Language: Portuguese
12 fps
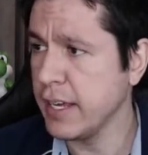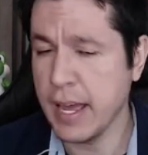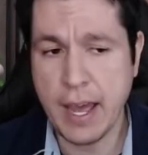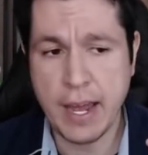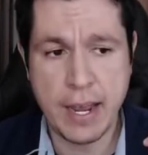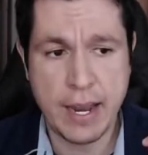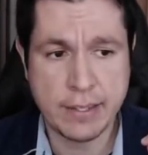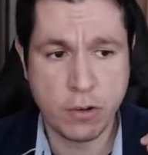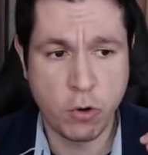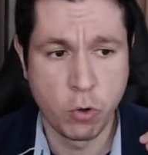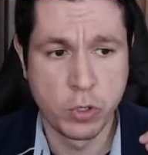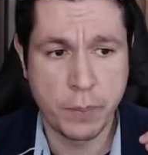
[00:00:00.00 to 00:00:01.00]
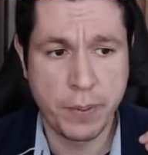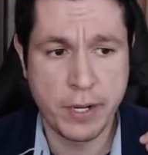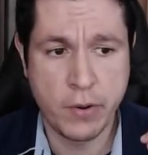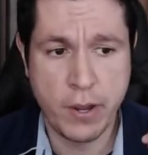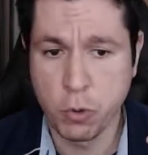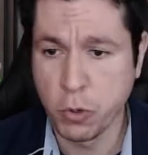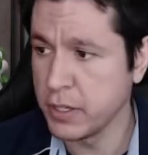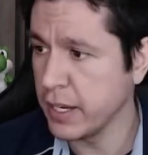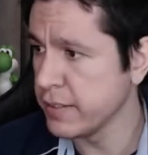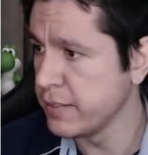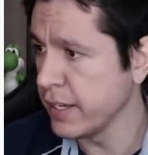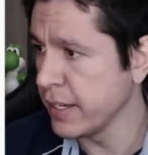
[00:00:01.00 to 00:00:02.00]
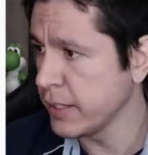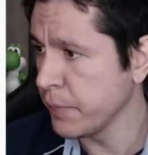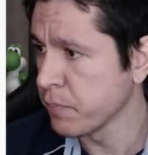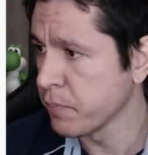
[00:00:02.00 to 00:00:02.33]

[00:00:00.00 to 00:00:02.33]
é, é essa coluna, perdão, é a coluna da receita.